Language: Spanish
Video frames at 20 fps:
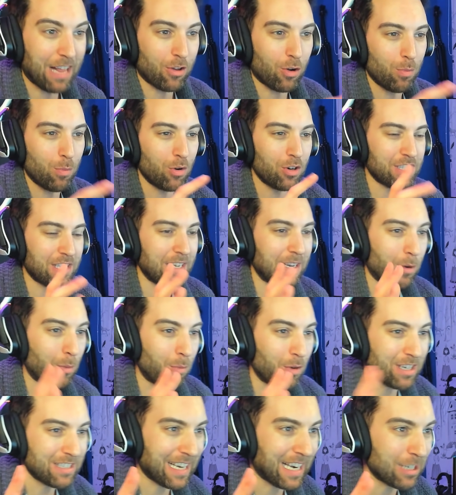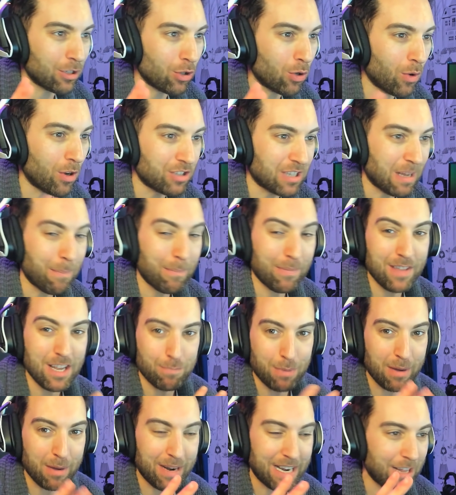como, este, como en este caso, cuando están
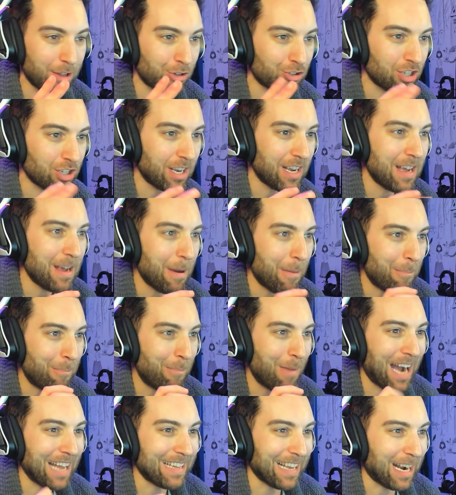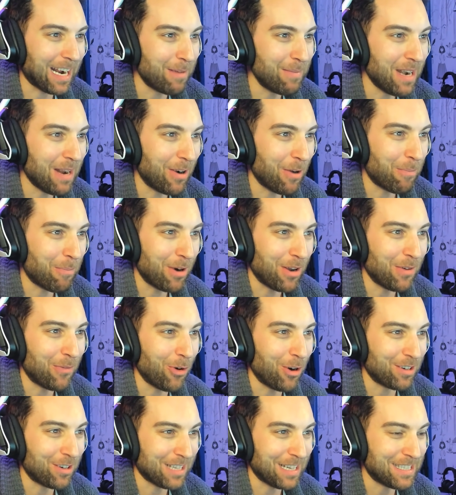desprevenidos, van a atacar. Mira, no, pero
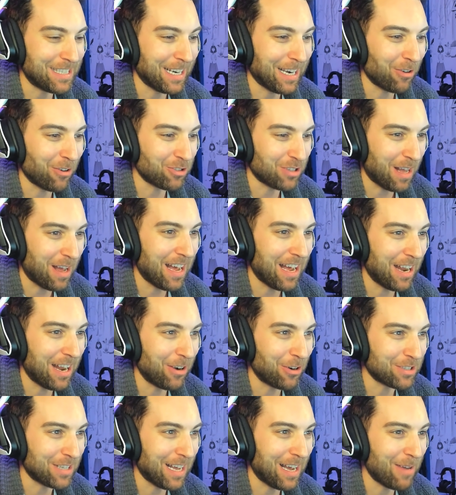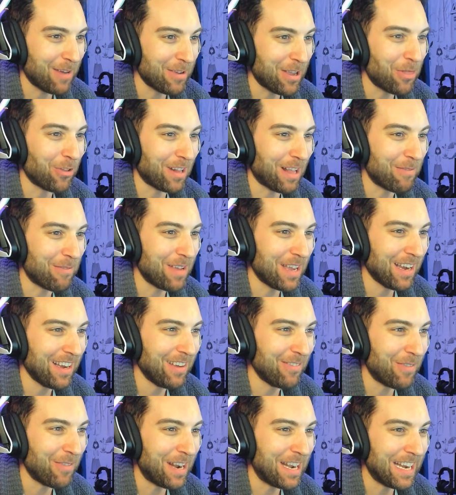bueno, esta chica lo está, lo está viendo
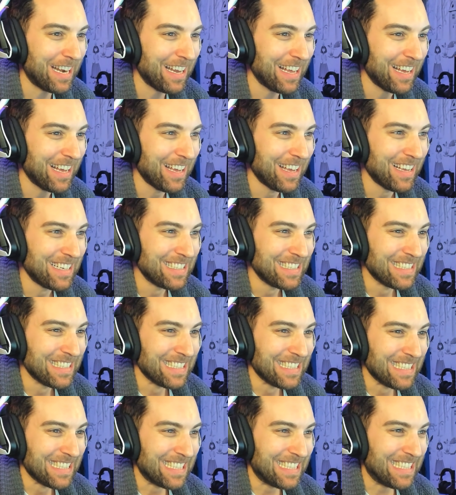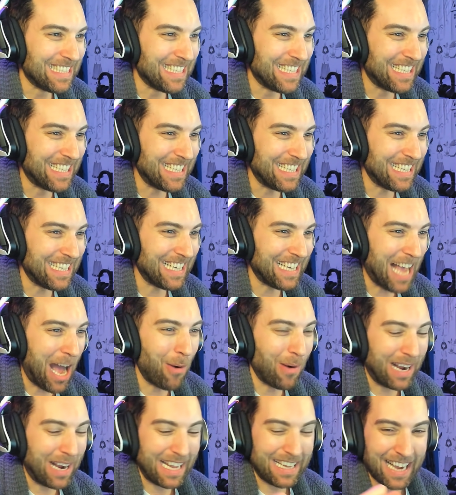también venir. Y
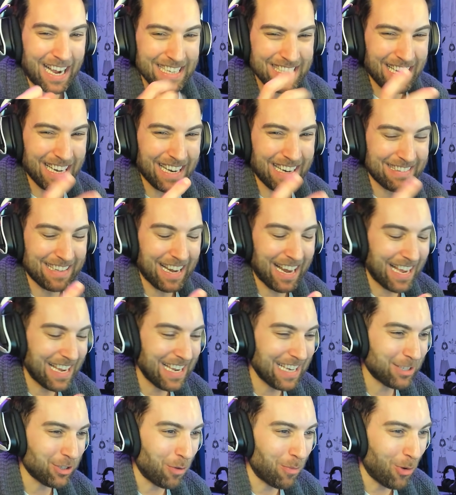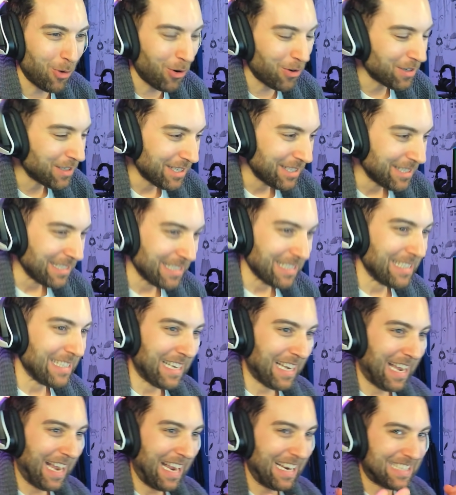aunque tengas el cristal ahí, es como
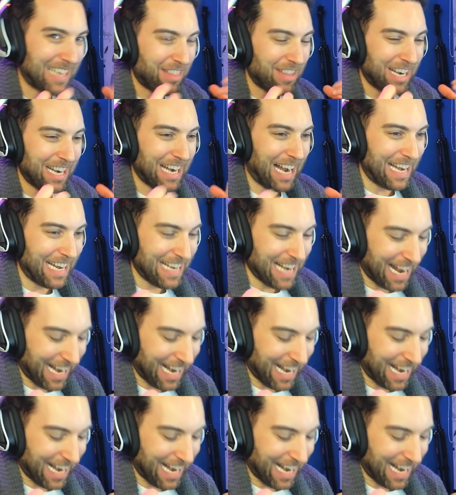esa adrenalina